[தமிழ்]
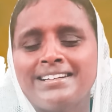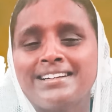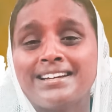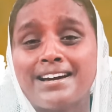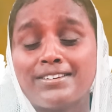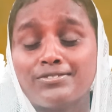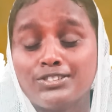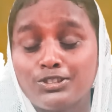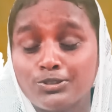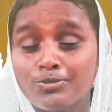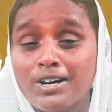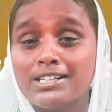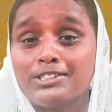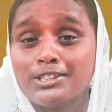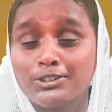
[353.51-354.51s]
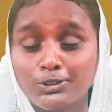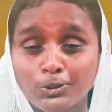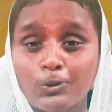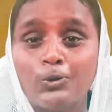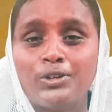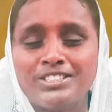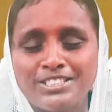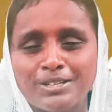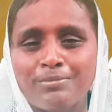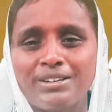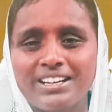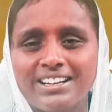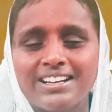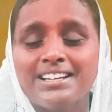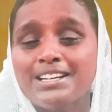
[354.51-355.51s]
இருக்கிறார் விசுவாசத்தோடு
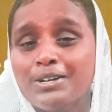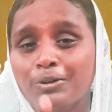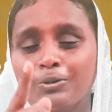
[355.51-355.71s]
ஜெபிங்க